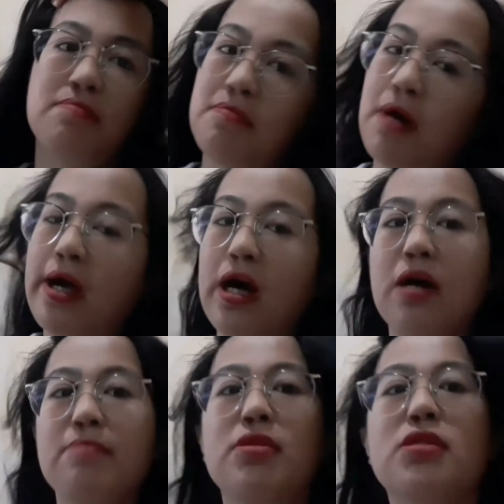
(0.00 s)
My
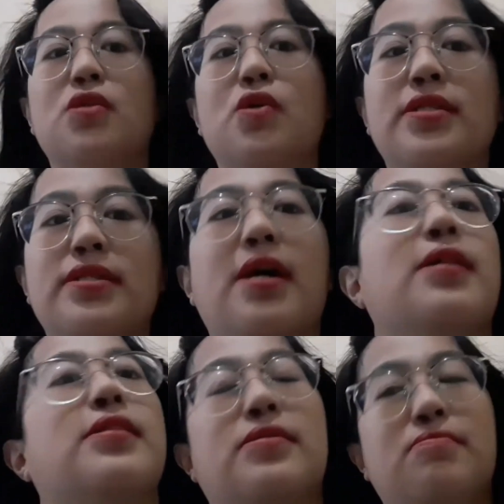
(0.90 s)
hobbies or
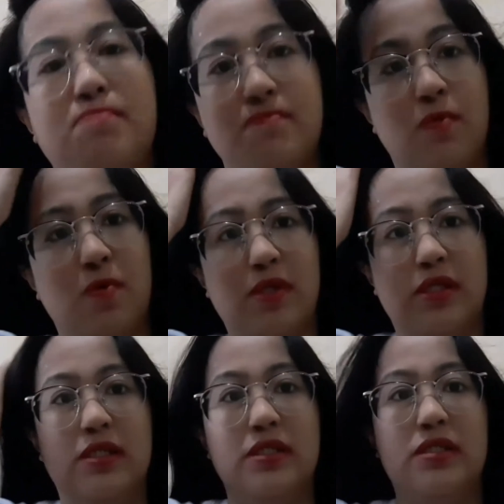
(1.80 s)
talent po
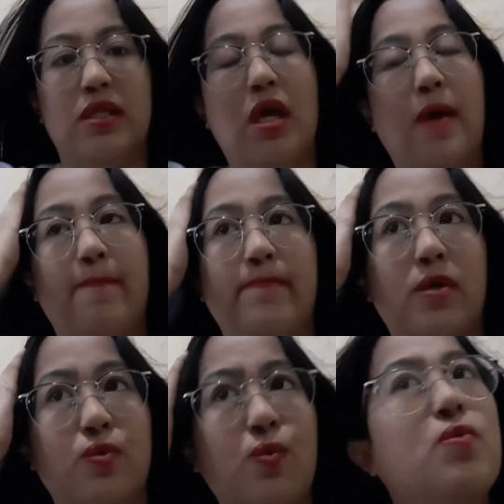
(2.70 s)
is
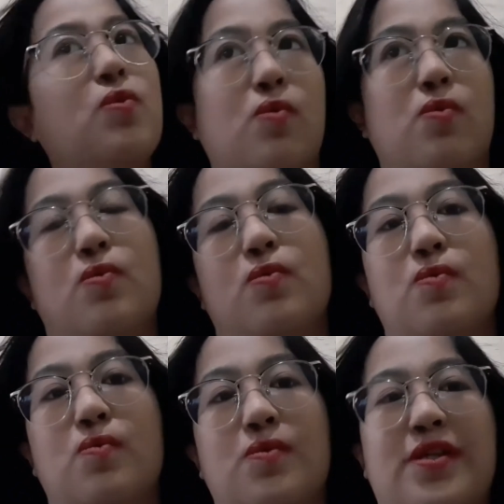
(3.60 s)
matulog,
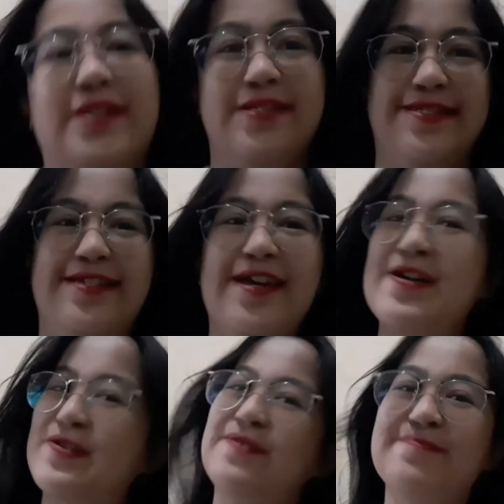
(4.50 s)

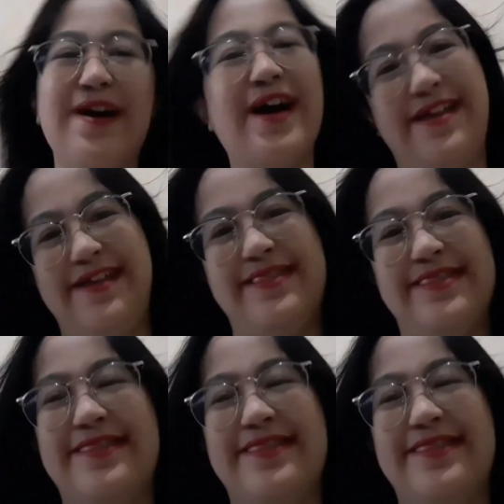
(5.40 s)
kumain,